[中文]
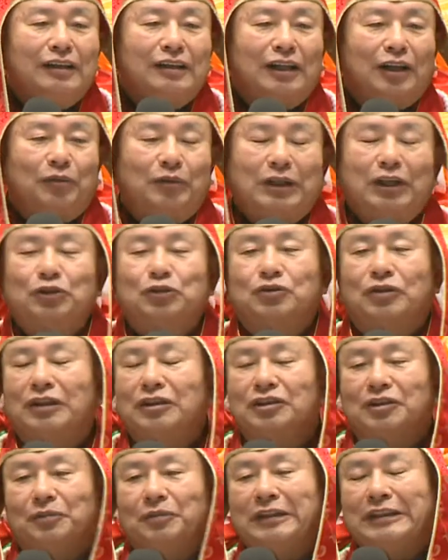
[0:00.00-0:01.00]
我们要穿
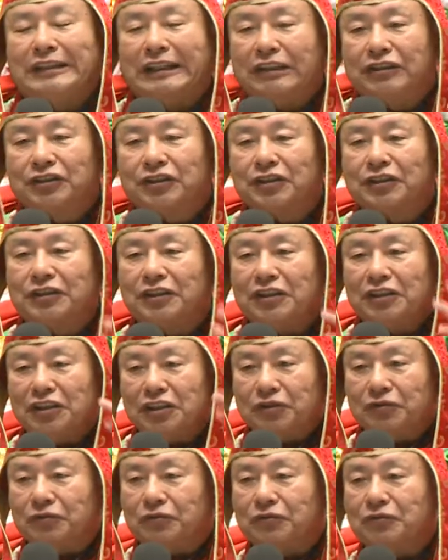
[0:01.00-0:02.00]
什么颜色的
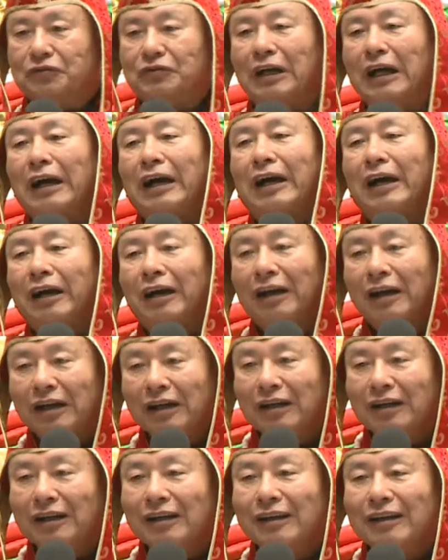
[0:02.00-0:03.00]
衣服啊？
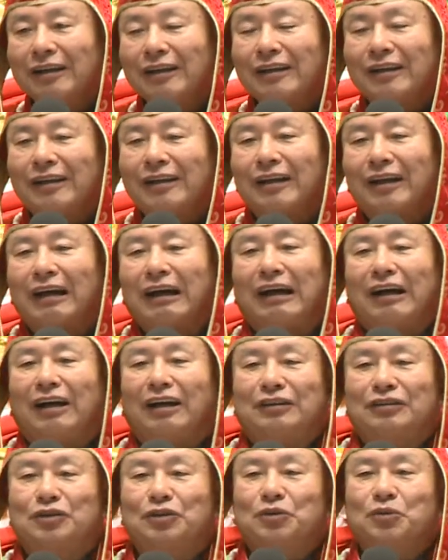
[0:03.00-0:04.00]

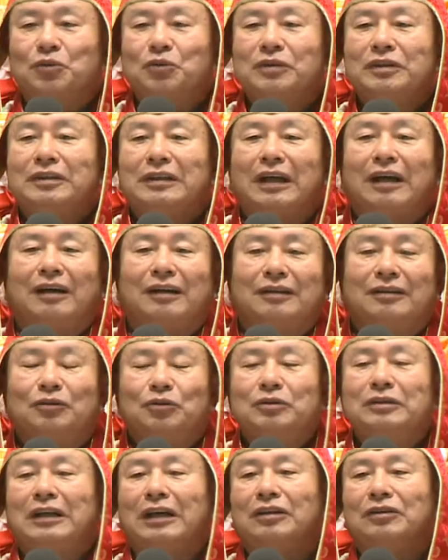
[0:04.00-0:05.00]
啊，就问了
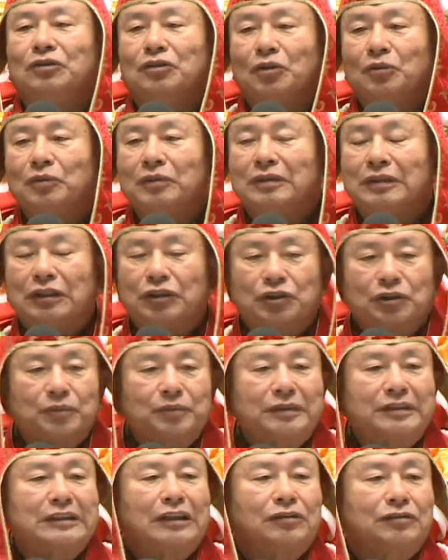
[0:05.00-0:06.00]
问了很多问题，是
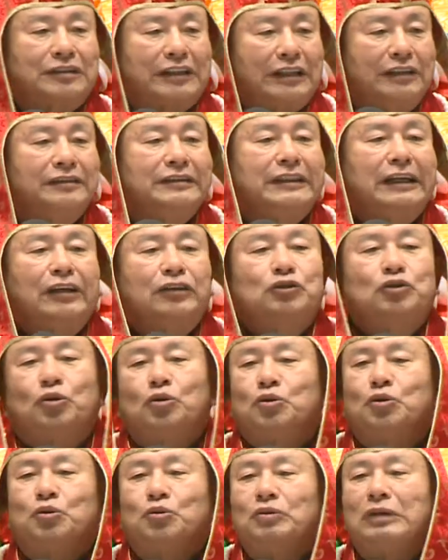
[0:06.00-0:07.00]
不是要全家走
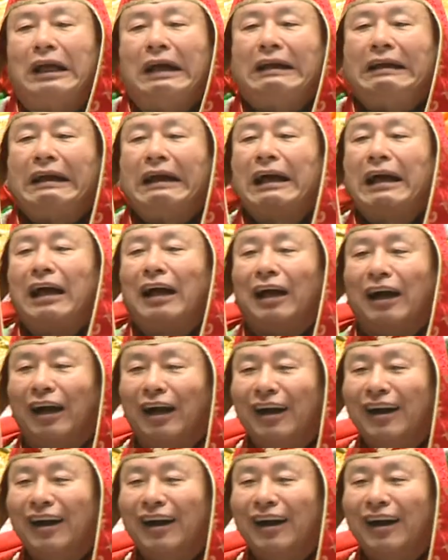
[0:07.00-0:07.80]
出来啊？